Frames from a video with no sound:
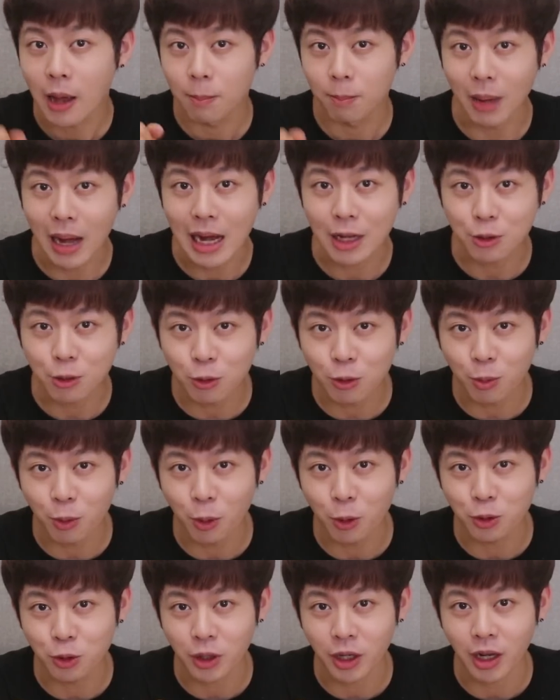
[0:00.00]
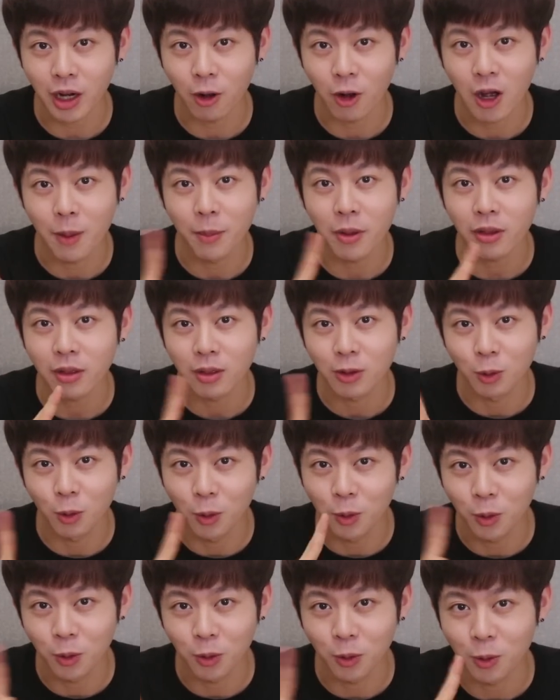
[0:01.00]
마술을 보여줄게 라고 하면
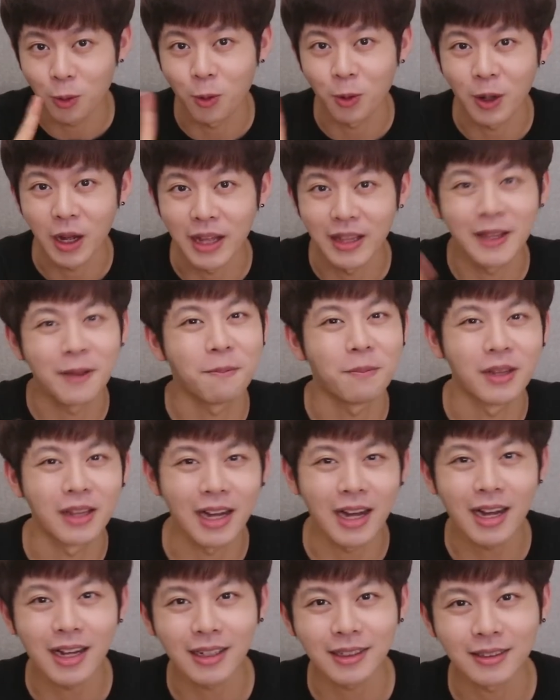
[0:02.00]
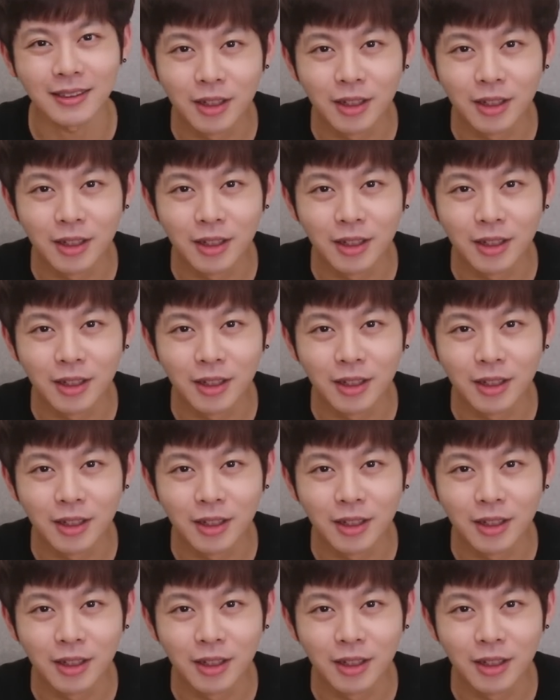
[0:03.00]
노노노노 안 됩니다.